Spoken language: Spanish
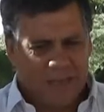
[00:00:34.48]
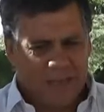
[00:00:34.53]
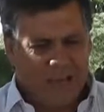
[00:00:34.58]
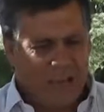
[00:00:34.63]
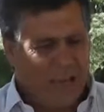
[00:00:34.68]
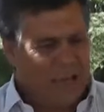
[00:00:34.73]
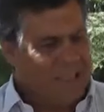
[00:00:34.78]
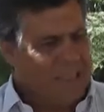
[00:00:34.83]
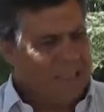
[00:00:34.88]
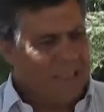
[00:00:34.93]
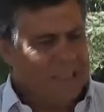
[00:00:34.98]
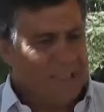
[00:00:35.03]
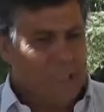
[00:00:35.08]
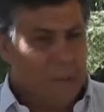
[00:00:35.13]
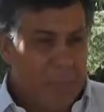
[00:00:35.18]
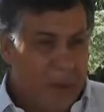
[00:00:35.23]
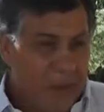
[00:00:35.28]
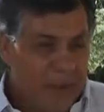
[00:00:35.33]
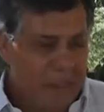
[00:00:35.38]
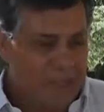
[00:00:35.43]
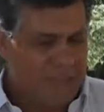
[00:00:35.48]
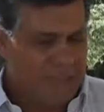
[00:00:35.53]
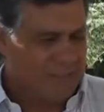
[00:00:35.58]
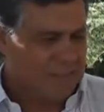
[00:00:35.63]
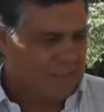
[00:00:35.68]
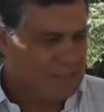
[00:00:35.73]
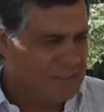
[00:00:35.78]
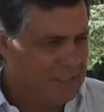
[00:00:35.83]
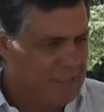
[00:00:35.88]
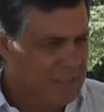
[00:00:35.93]
hay
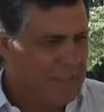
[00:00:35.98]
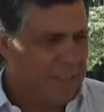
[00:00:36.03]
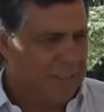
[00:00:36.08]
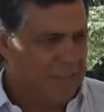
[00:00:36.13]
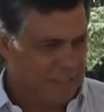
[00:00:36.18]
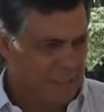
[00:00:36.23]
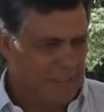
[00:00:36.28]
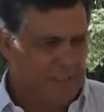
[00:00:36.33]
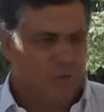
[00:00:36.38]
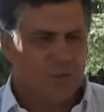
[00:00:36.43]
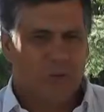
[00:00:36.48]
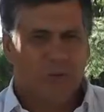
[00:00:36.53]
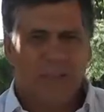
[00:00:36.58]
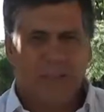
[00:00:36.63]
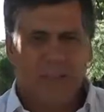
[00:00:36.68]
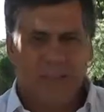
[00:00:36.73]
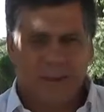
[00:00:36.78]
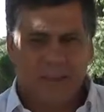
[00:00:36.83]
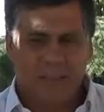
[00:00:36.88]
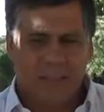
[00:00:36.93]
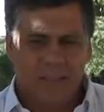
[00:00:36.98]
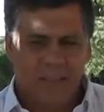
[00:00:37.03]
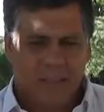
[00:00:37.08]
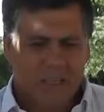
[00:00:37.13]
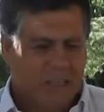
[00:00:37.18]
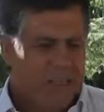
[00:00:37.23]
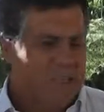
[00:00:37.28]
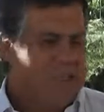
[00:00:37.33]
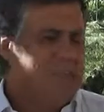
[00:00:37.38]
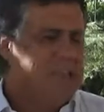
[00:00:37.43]
demandas de extensiones de red
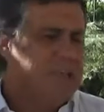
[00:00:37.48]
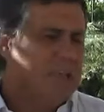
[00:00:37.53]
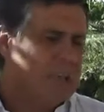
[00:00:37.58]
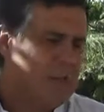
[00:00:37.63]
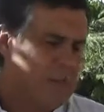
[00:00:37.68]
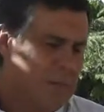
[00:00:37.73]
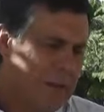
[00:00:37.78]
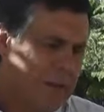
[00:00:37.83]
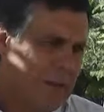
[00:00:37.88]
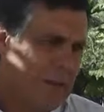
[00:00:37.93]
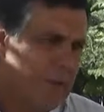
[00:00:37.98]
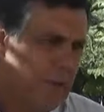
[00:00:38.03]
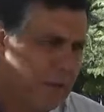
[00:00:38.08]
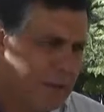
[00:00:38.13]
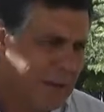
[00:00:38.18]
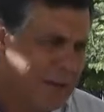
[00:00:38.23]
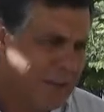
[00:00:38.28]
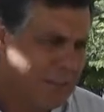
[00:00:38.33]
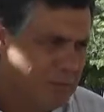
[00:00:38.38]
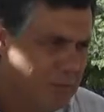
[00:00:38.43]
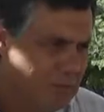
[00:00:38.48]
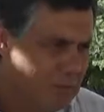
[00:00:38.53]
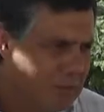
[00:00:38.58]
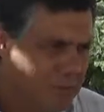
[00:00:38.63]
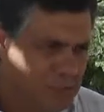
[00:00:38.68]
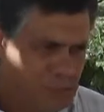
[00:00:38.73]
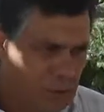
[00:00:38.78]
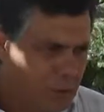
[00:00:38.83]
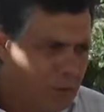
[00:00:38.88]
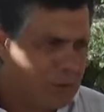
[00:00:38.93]
y ni que hablar en Corrales y
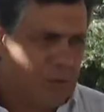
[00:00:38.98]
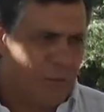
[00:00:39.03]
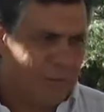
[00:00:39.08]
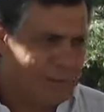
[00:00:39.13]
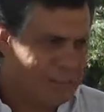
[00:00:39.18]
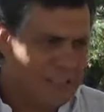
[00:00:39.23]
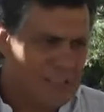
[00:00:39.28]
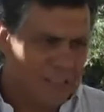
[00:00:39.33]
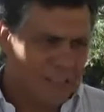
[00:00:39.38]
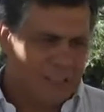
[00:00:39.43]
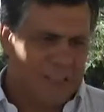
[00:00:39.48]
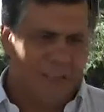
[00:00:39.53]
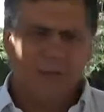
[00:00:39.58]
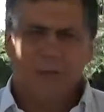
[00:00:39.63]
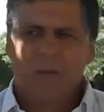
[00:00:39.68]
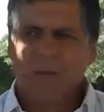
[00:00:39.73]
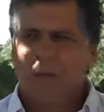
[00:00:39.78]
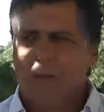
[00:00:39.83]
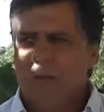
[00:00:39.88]
bichaderos que no existen.